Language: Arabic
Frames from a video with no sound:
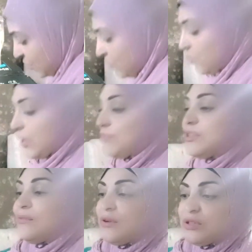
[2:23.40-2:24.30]
وجبت
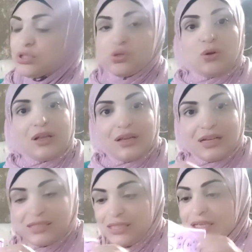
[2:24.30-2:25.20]
الفوط الصغيره
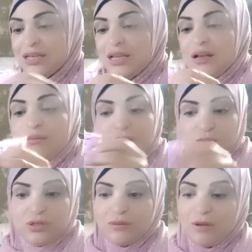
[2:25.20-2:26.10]
دي
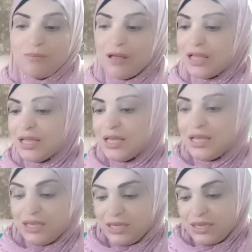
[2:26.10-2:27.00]
برضو للمطبخ
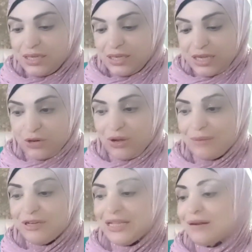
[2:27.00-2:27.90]
كانوا
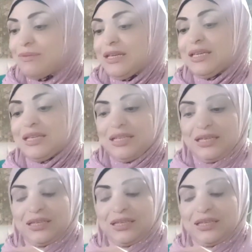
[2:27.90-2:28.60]
عاملين 40 جنيه